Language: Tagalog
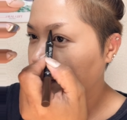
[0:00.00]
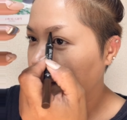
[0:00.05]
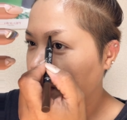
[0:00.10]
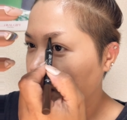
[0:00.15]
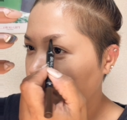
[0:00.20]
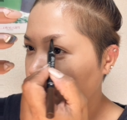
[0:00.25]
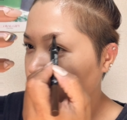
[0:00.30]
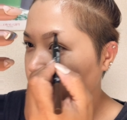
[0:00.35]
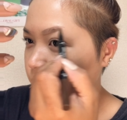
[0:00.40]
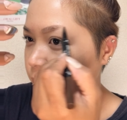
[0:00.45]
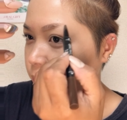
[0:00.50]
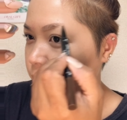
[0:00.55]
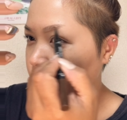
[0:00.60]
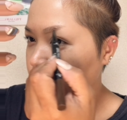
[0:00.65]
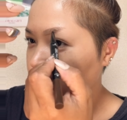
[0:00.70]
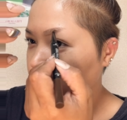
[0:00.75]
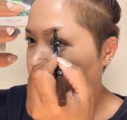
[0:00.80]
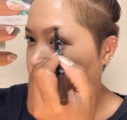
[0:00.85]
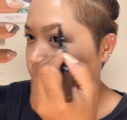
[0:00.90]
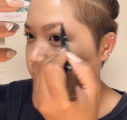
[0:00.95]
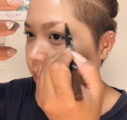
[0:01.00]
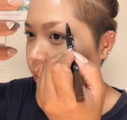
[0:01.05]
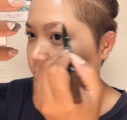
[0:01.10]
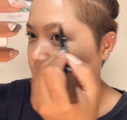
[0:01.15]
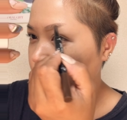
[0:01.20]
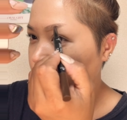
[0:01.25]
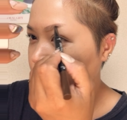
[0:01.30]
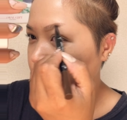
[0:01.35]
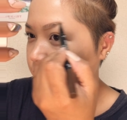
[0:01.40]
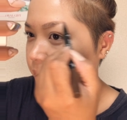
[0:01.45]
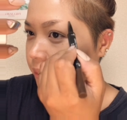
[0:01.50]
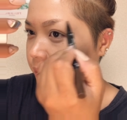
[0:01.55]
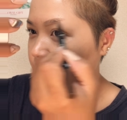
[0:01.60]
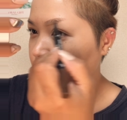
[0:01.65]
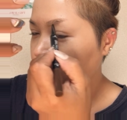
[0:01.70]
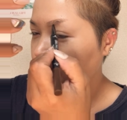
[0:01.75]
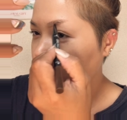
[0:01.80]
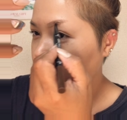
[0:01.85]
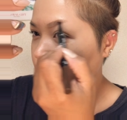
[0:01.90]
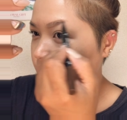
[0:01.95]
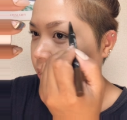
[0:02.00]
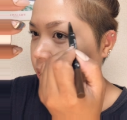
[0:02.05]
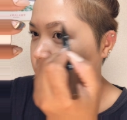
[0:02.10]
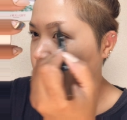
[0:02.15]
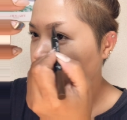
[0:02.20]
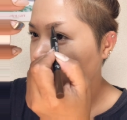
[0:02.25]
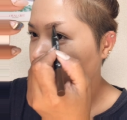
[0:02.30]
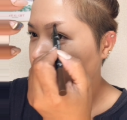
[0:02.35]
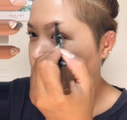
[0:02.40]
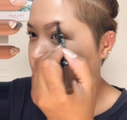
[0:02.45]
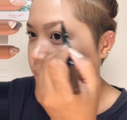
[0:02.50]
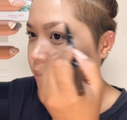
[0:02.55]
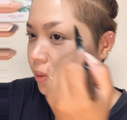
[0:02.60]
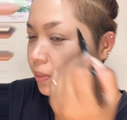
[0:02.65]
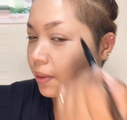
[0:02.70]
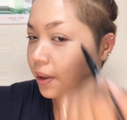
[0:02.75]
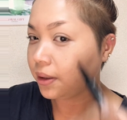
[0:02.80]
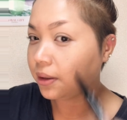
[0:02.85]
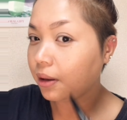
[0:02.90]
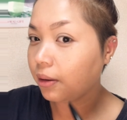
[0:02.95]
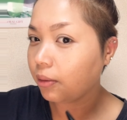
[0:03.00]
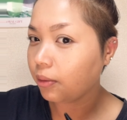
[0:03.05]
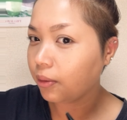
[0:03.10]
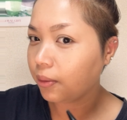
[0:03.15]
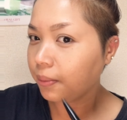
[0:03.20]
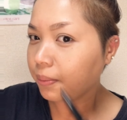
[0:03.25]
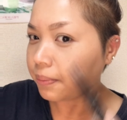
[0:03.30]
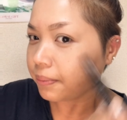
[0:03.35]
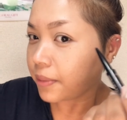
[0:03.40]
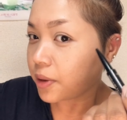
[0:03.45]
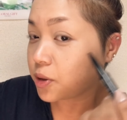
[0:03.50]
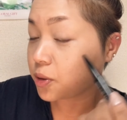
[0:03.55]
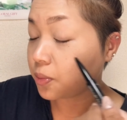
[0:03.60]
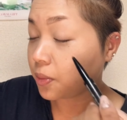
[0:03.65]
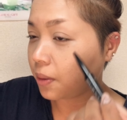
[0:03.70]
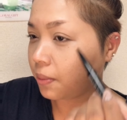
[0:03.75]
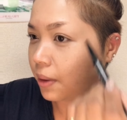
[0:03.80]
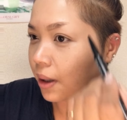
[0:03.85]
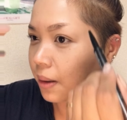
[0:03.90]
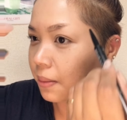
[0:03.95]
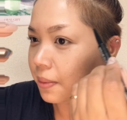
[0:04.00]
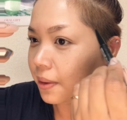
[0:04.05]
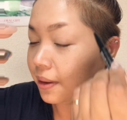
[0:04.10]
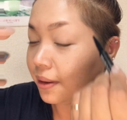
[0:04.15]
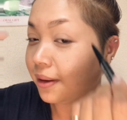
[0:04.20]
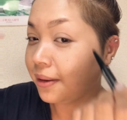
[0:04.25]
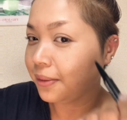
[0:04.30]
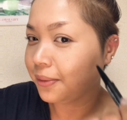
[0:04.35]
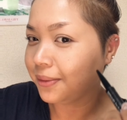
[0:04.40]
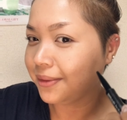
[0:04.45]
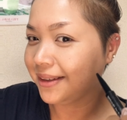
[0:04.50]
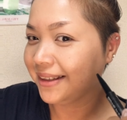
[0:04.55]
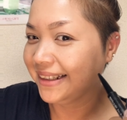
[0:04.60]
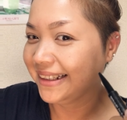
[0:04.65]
ano yung mood ko ngayon. Pag gusto ko medyo mabait ako, medyo mababa, ganun.